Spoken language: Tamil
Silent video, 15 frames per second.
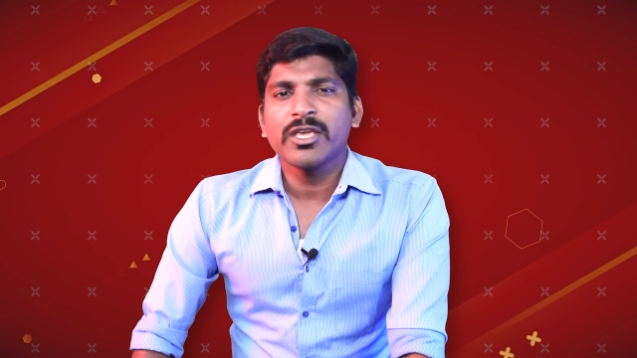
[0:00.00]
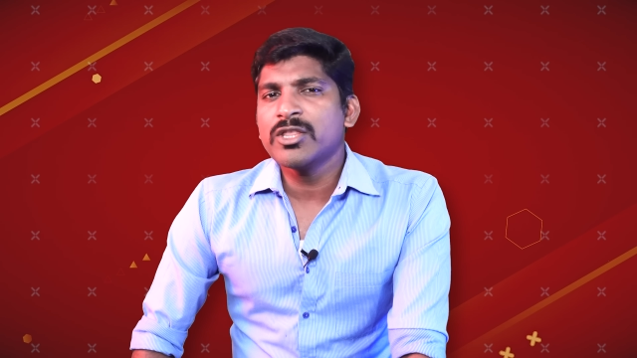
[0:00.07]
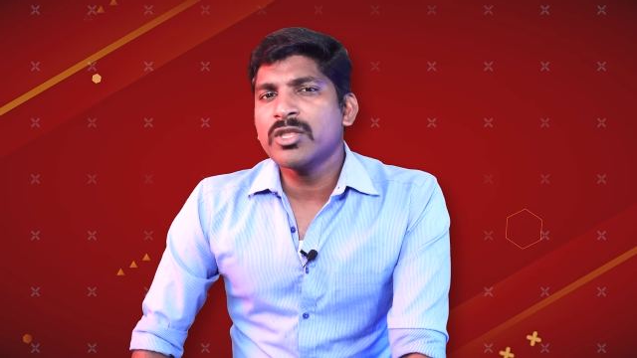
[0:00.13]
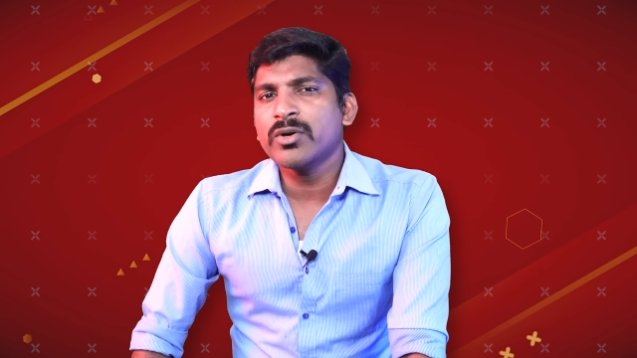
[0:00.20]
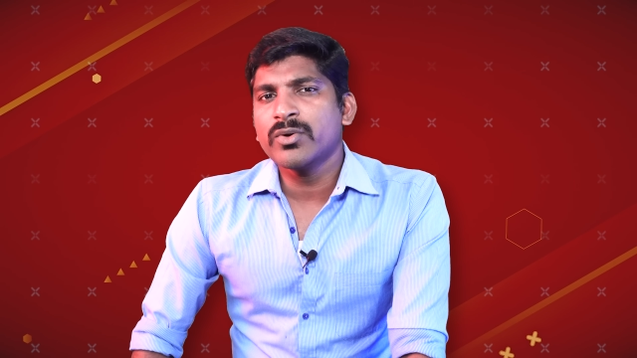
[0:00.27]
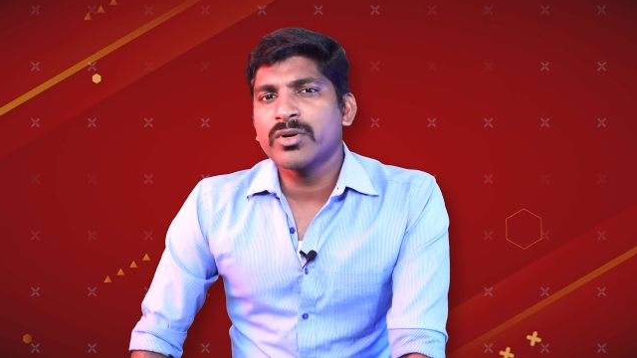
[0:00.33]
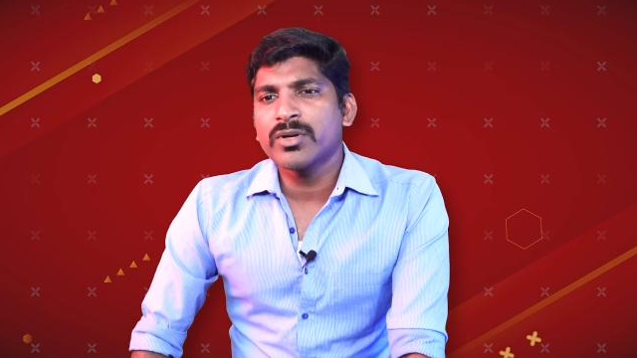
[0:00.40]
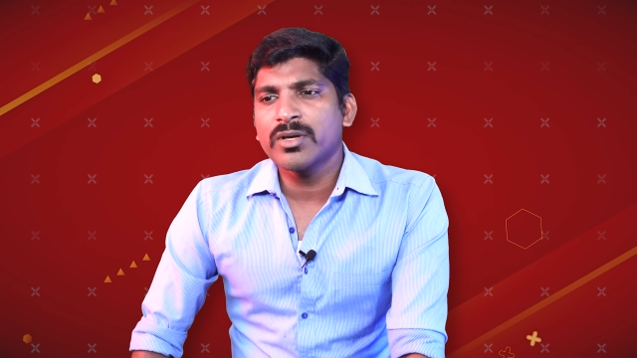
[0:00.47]

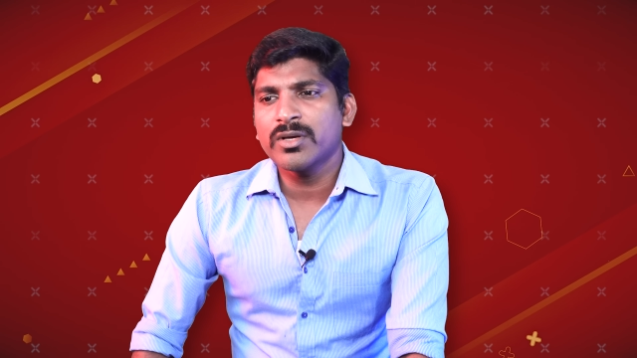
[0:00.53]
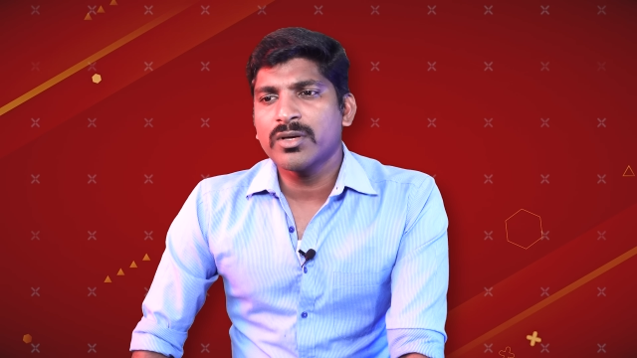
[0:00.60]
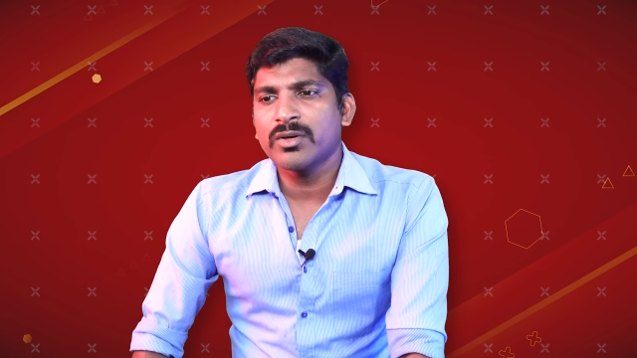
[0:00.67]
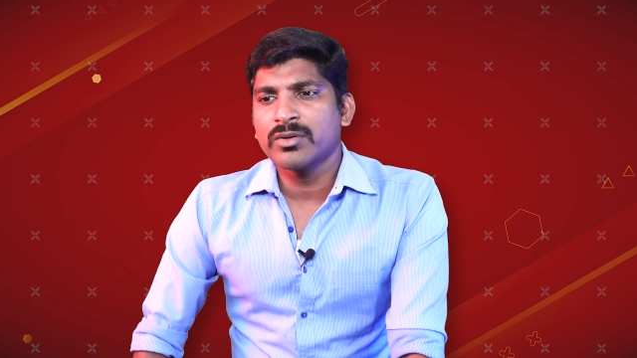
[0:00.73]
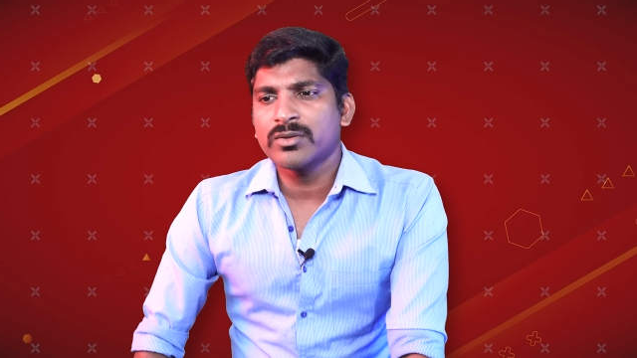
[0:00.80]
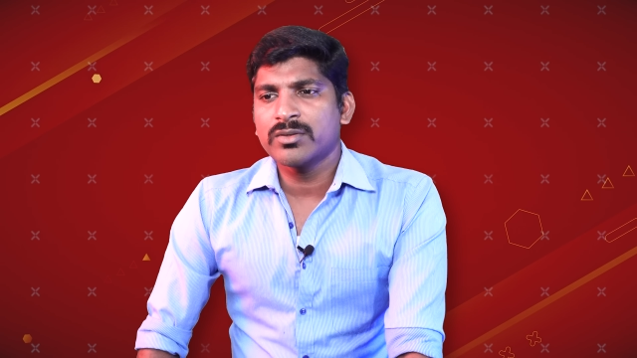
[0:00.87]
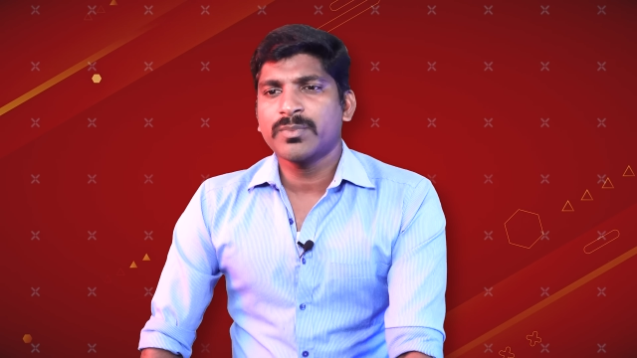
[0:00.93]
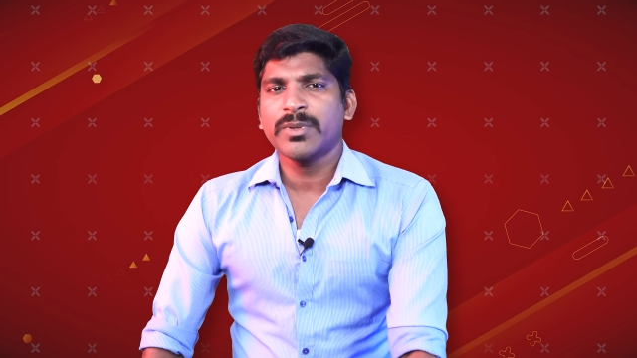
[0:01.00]
இந்த ஒரு
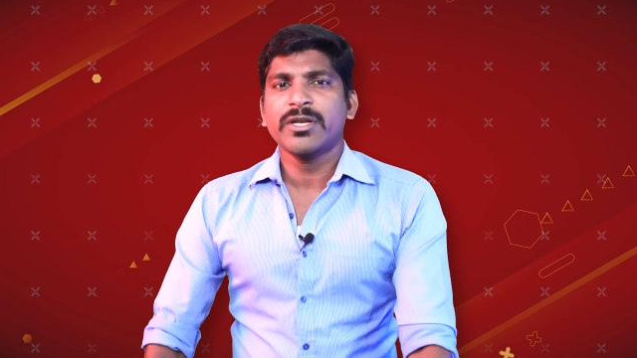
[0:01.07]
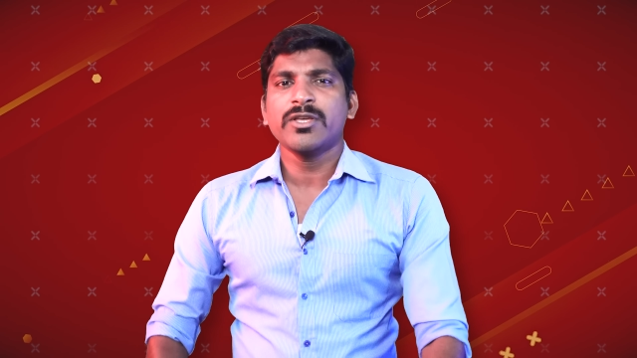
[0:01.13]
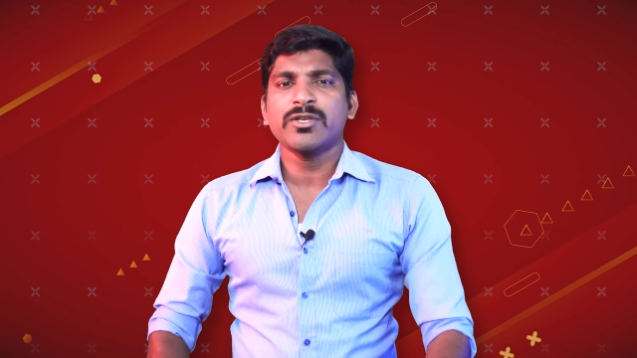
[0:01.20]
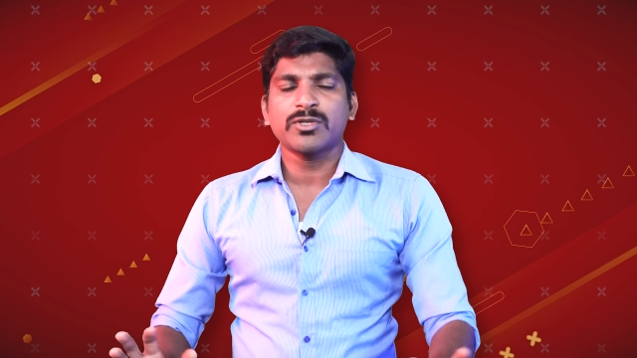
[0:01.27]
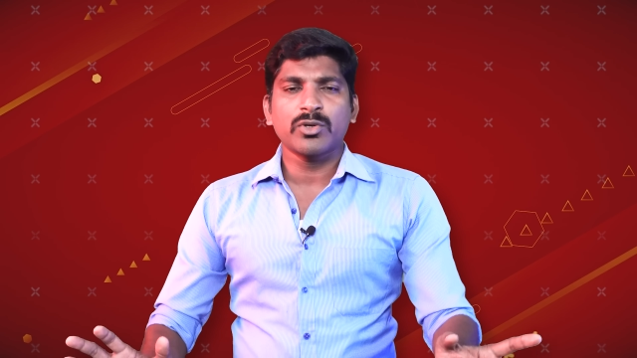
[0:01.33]
ஒரு பெரிய